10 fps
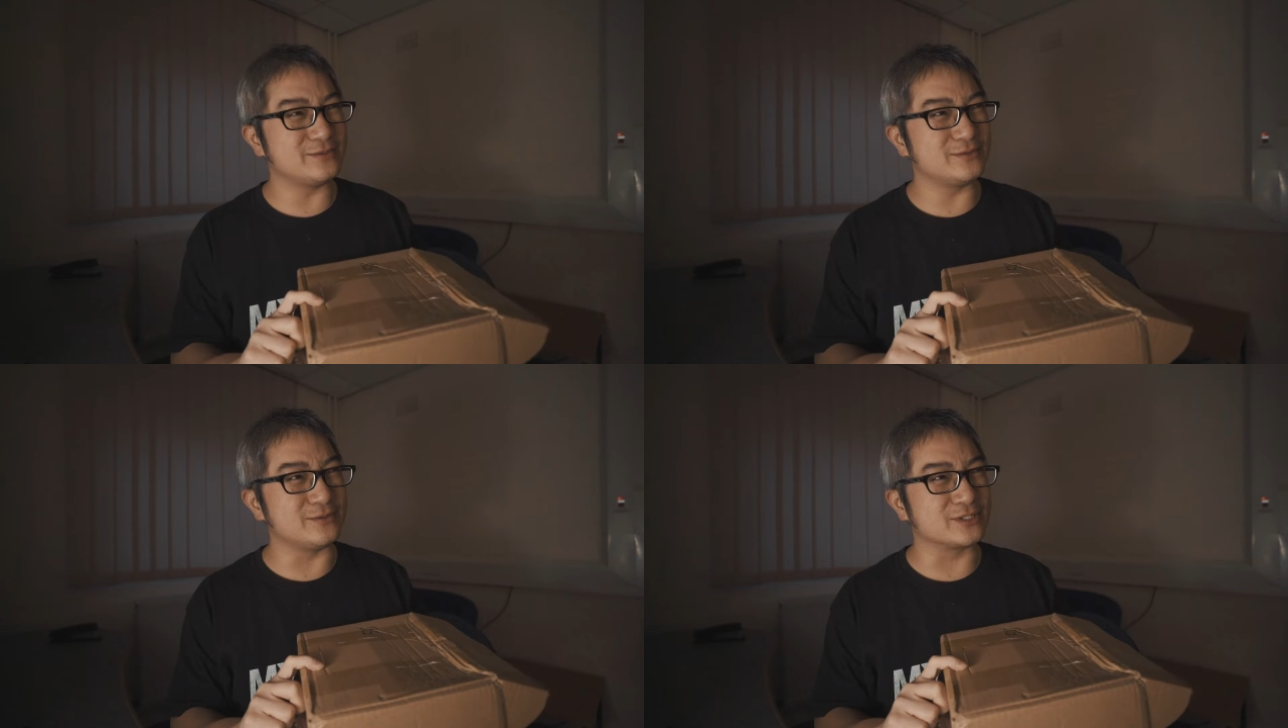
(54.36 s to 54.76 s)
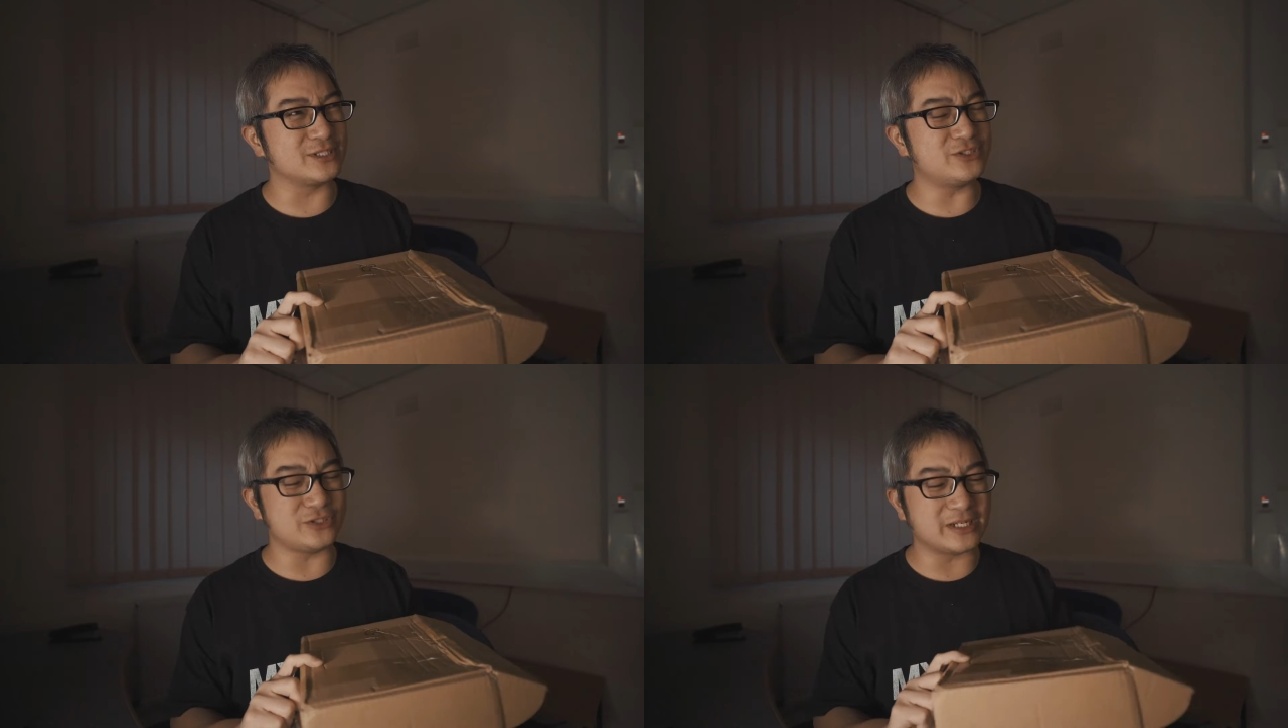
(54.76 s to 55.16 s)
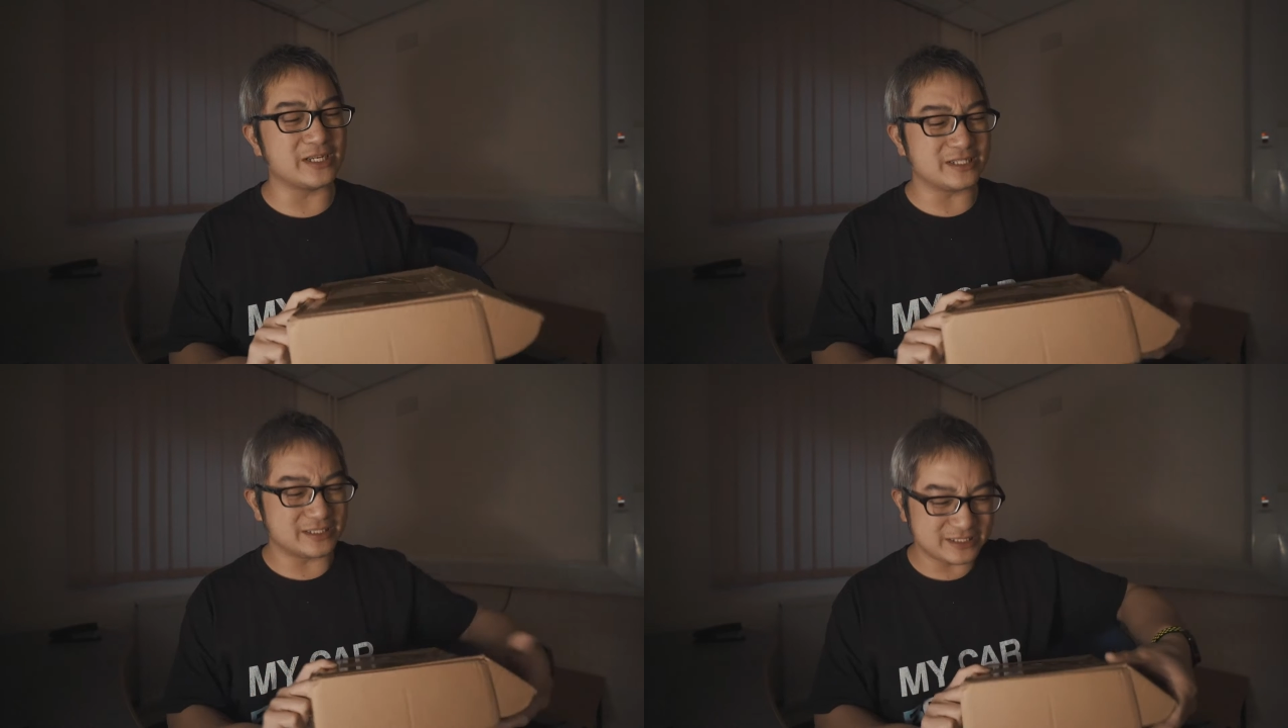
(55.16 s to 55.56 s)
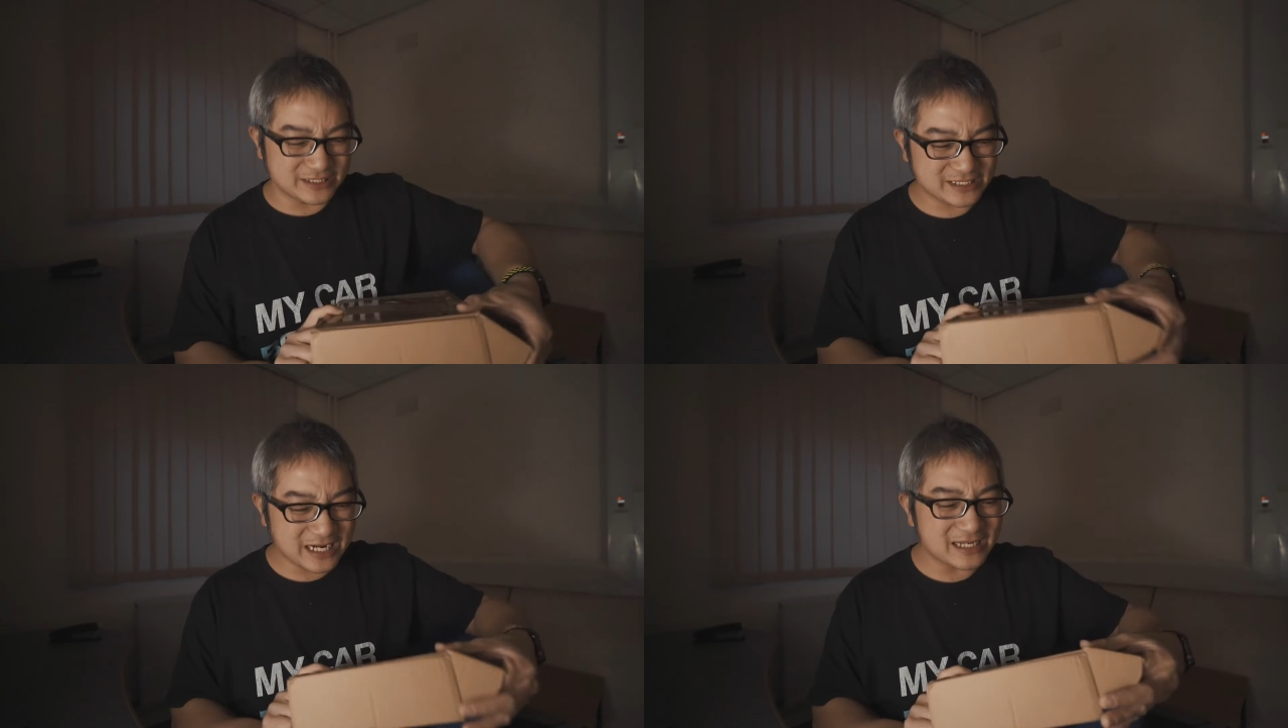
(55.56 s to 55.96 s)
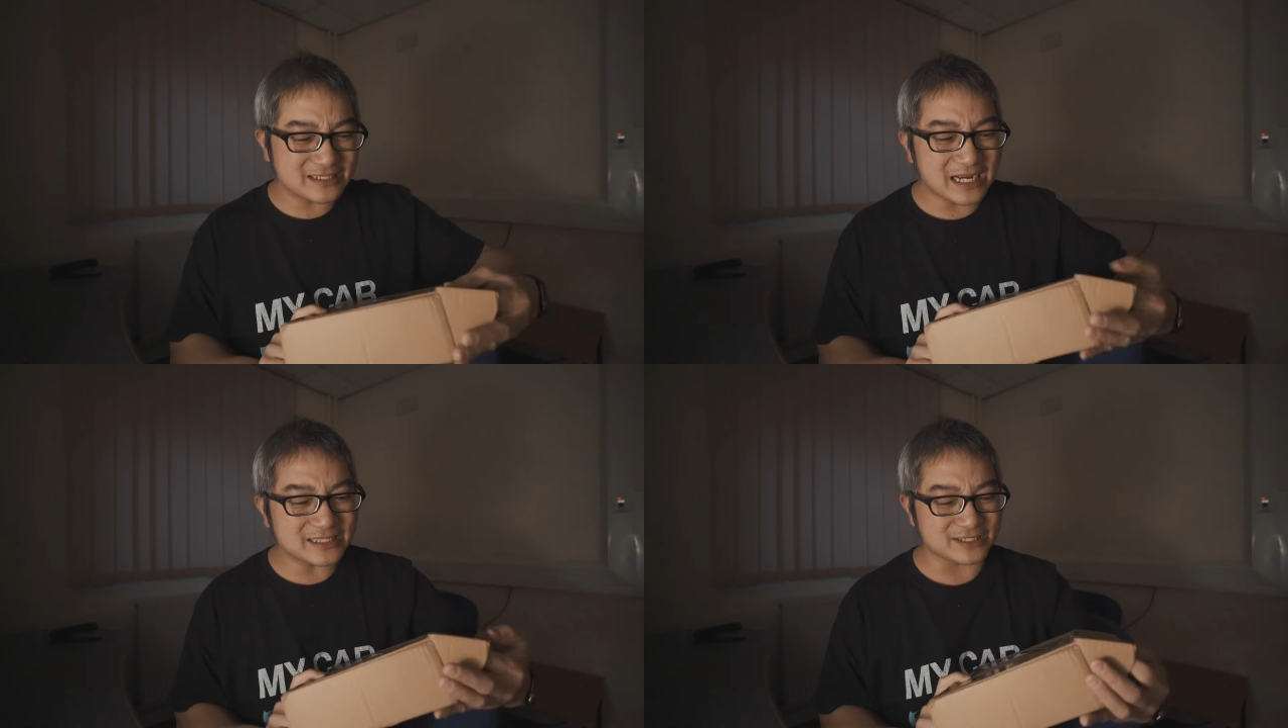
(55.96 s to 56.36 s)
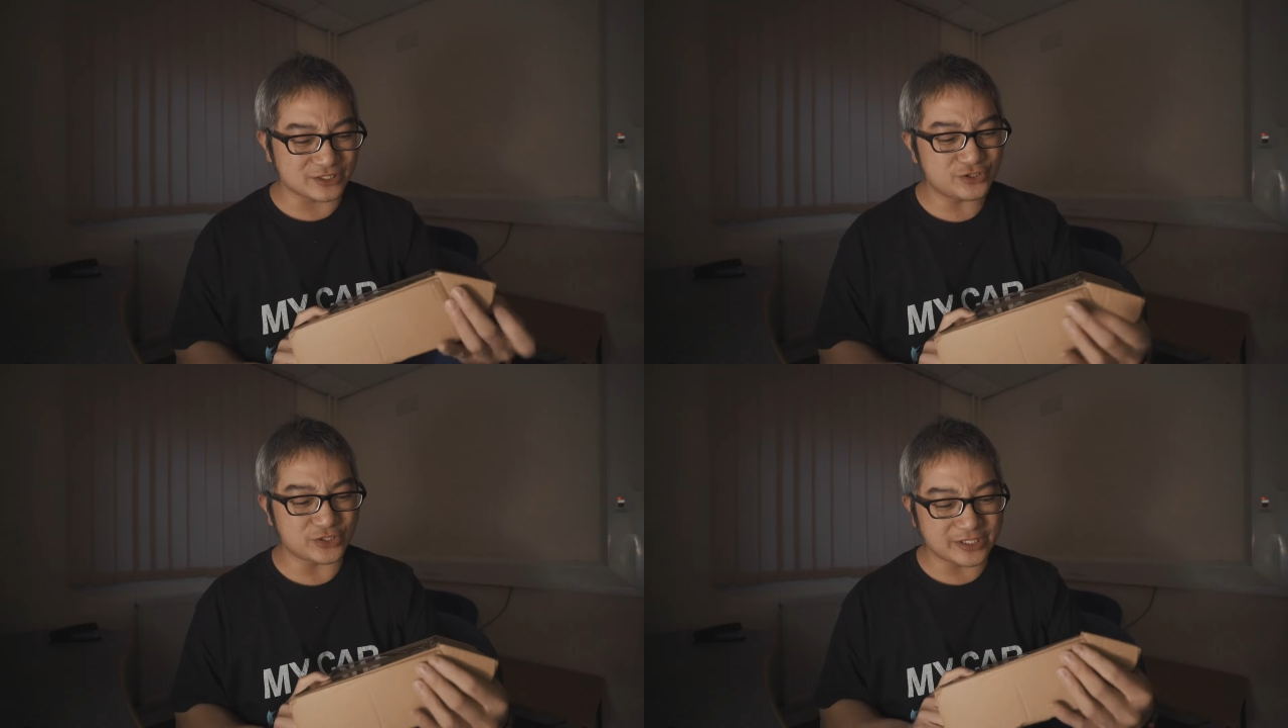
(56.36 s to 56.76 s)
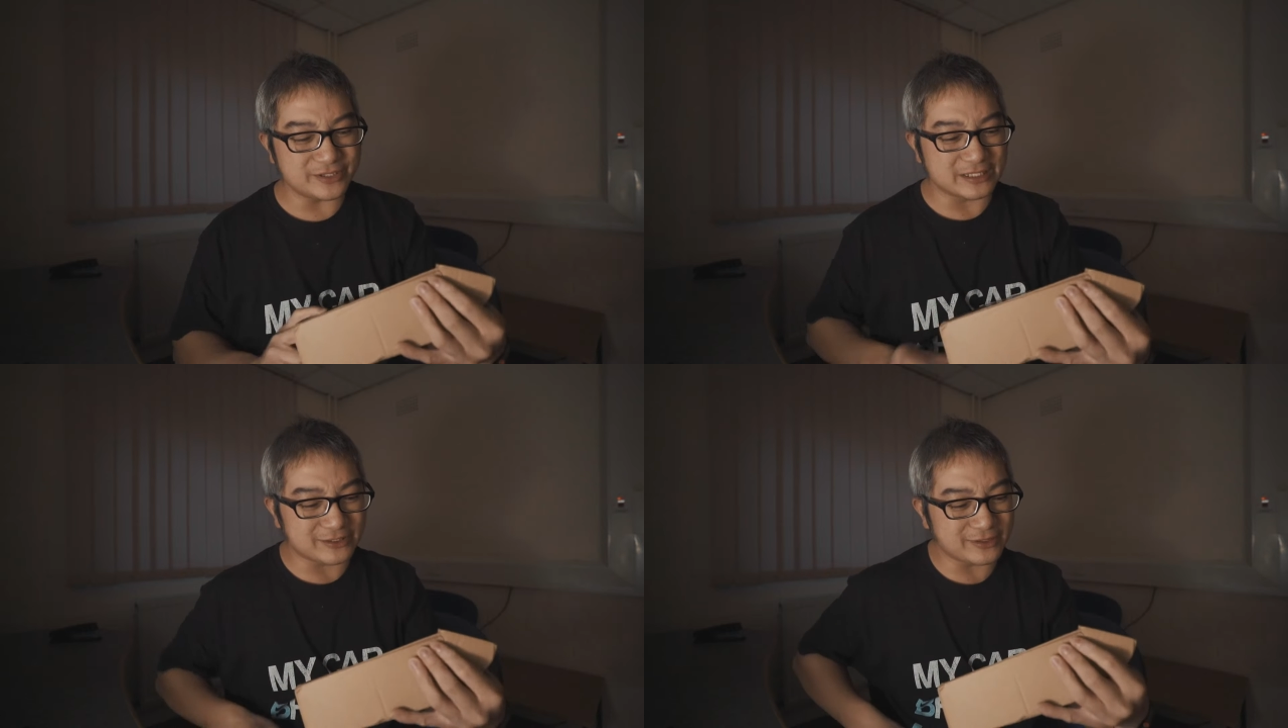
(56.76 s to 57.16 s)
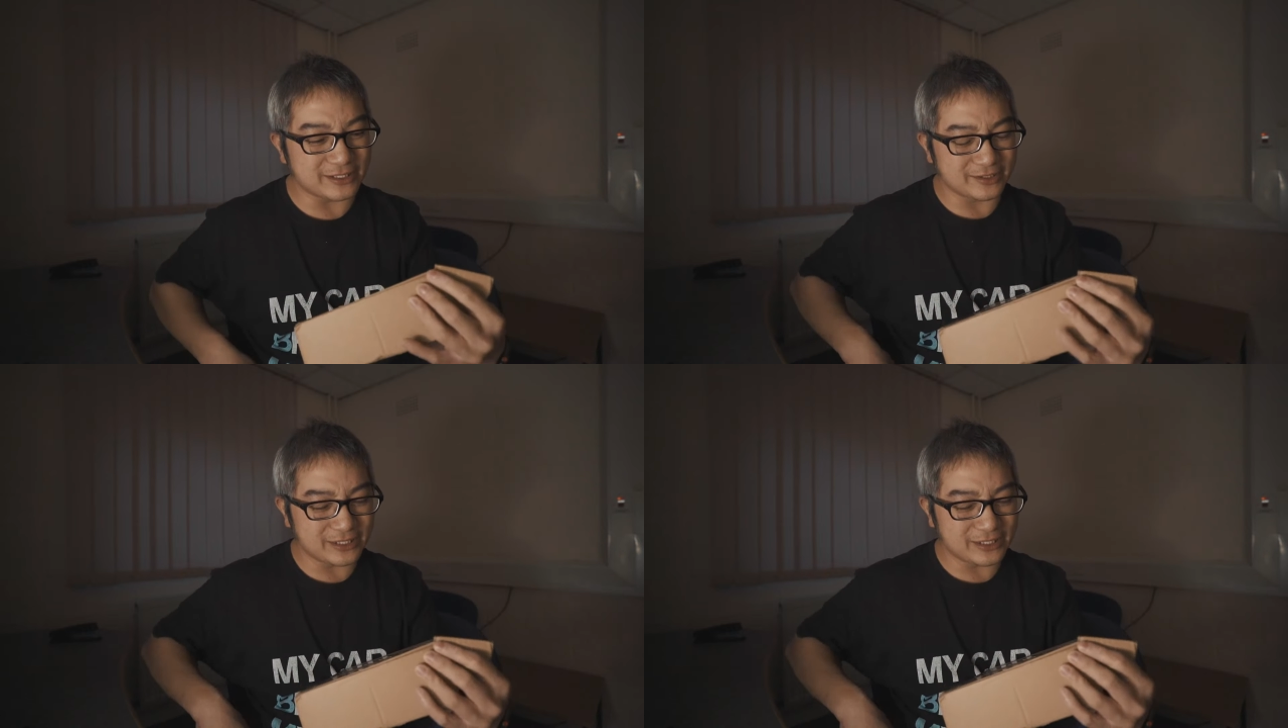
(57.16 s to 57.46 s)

我是觉得，刚开始是觉得有点贵，